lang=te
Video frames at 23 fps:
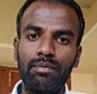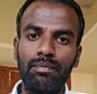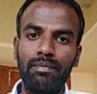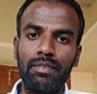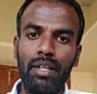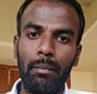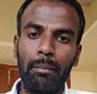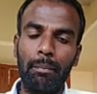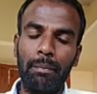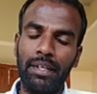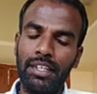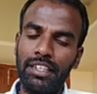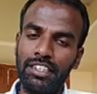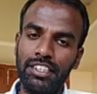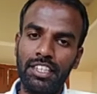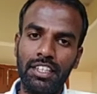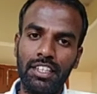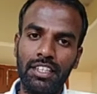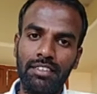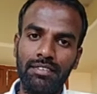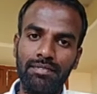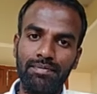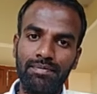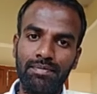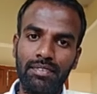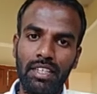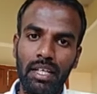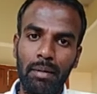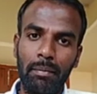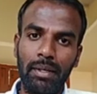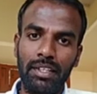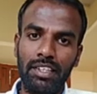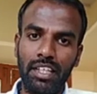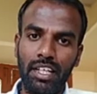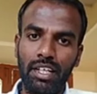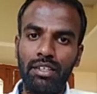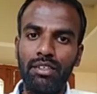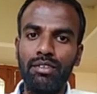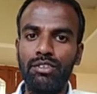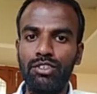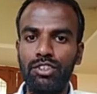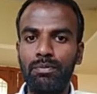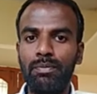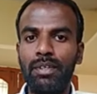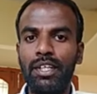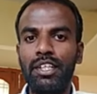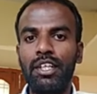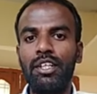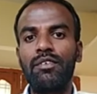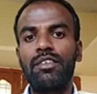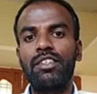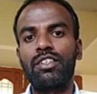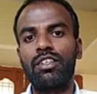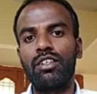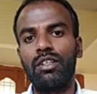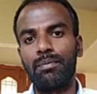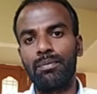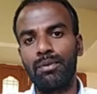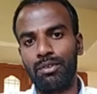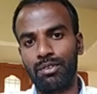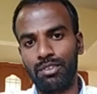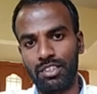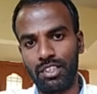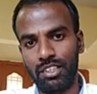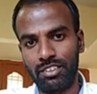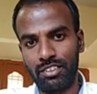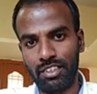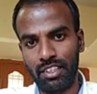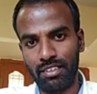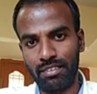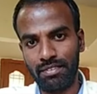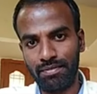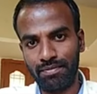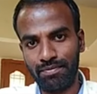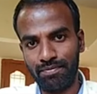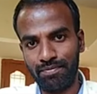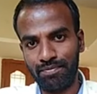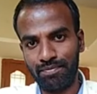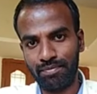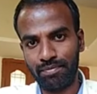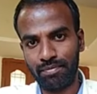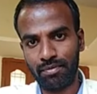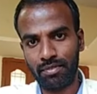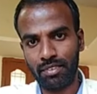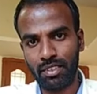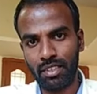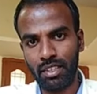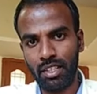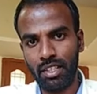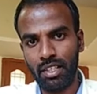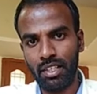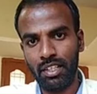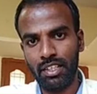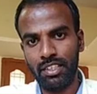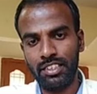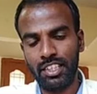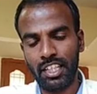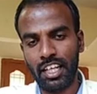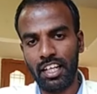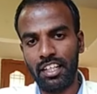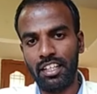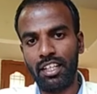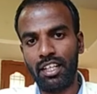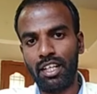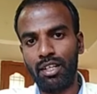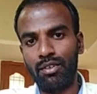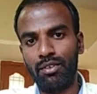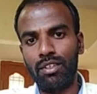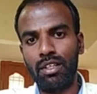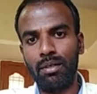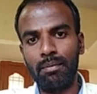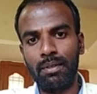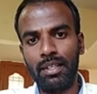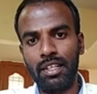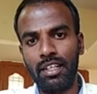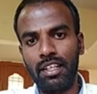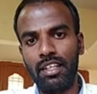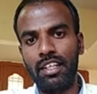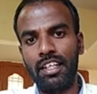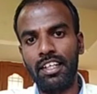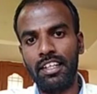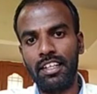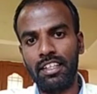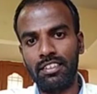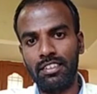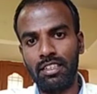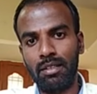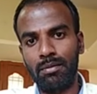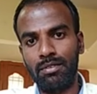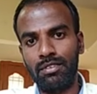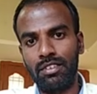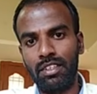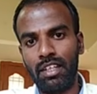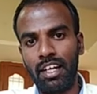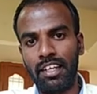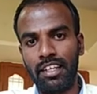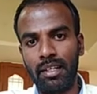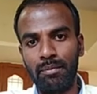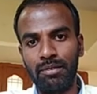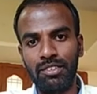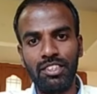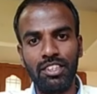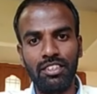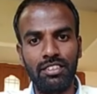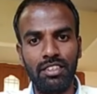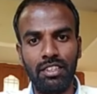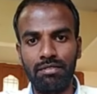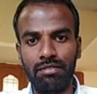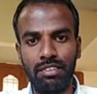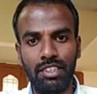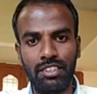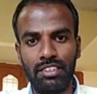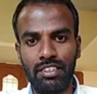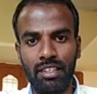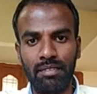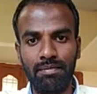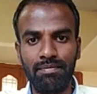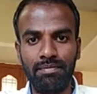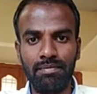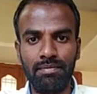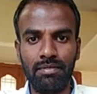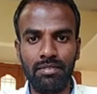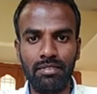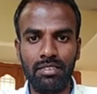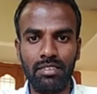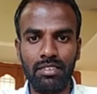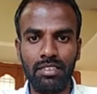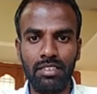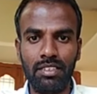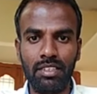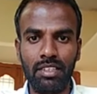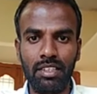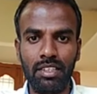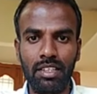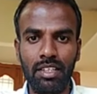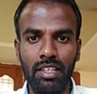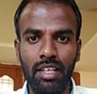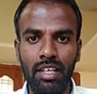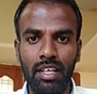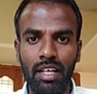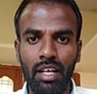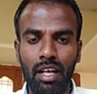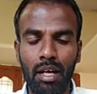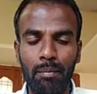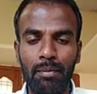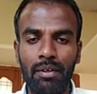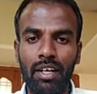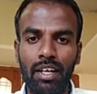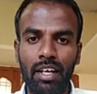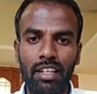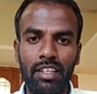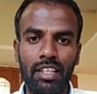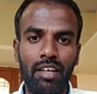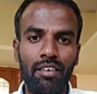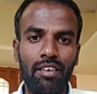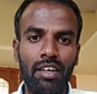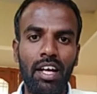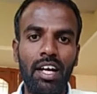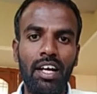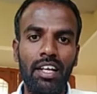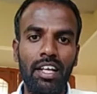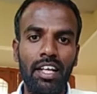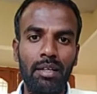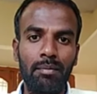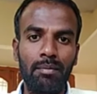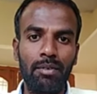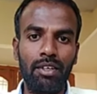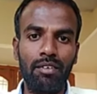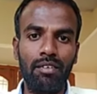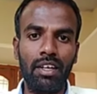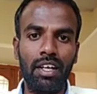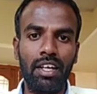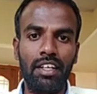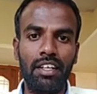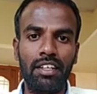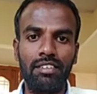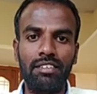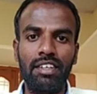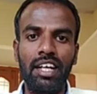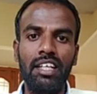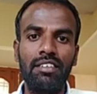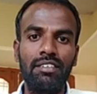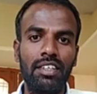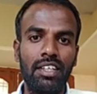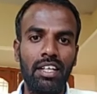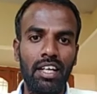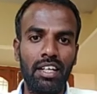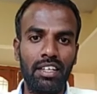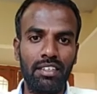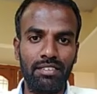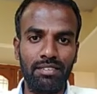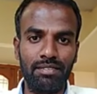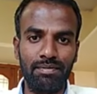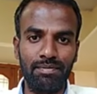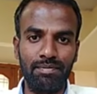నా పీజీ ఎంఏ తెలుగు ఉస్మాన్ యూనివర్సిటీలో పూర్తి చేశాను సెకండ్ ఇయర్లో ఉన్నప్పుడే నేను నెట్ ఎగ్జామ్ అటెంప్ట్ చేశాను ఫస్ట్ టైం అప్పుడు నాకు అంత అవగాహన లేకపోవడం వల్ల నేను క్వాలిఫై కాలేదు